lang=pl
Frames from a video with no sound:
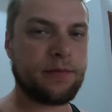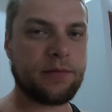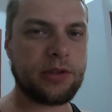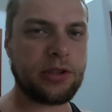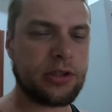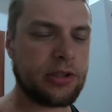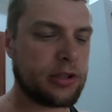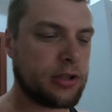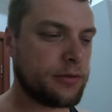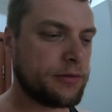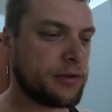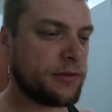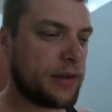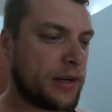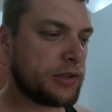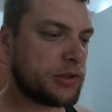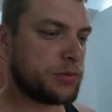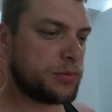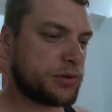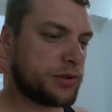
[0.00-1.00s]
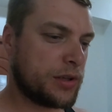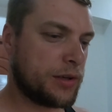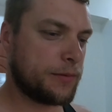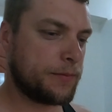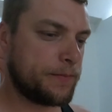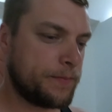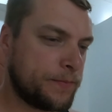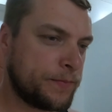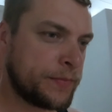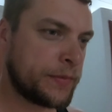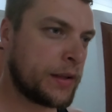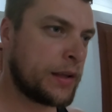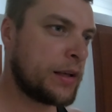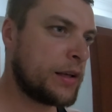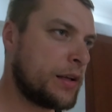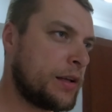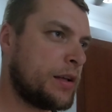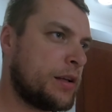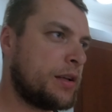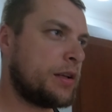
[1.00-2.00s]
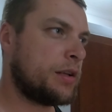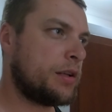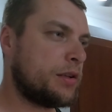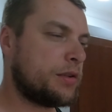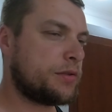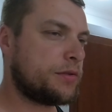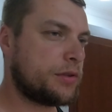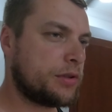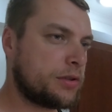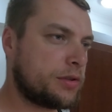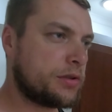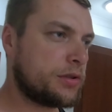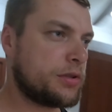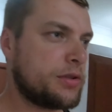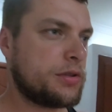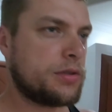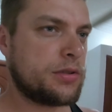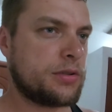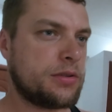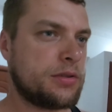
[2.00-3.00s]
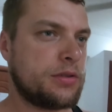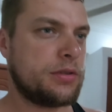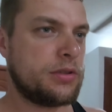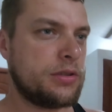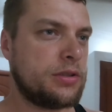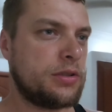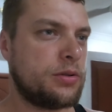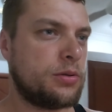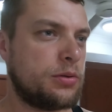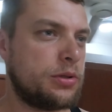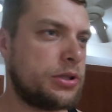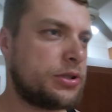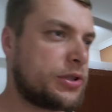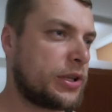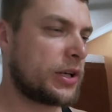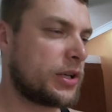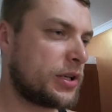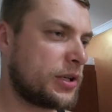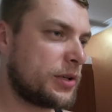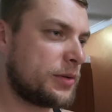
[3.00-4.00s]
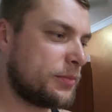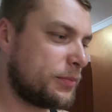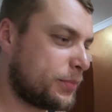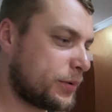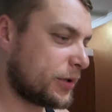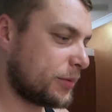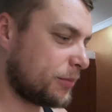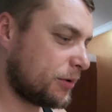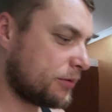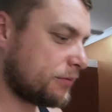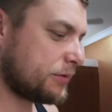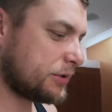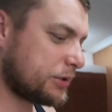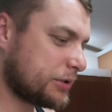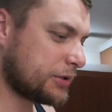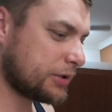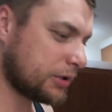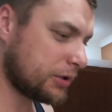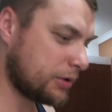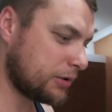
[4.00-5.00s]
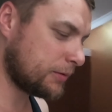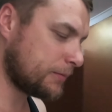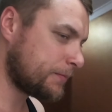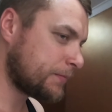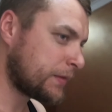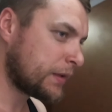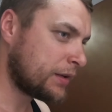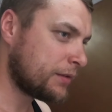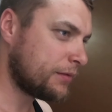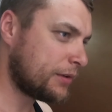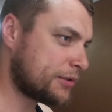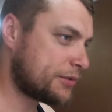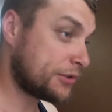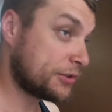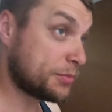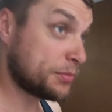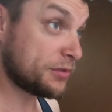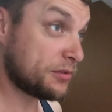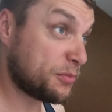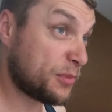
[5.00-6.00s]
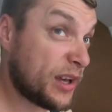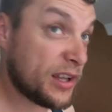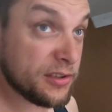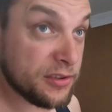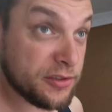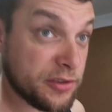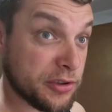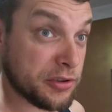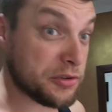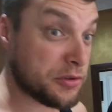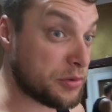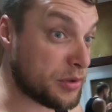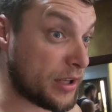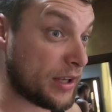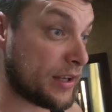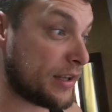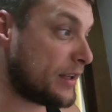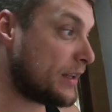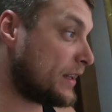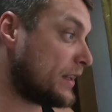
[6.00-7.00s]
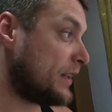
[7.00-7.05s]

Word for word: gdy tylko wyrwaliśmy się z tych y, uliczek promowych, to weszliśmy w miasto, które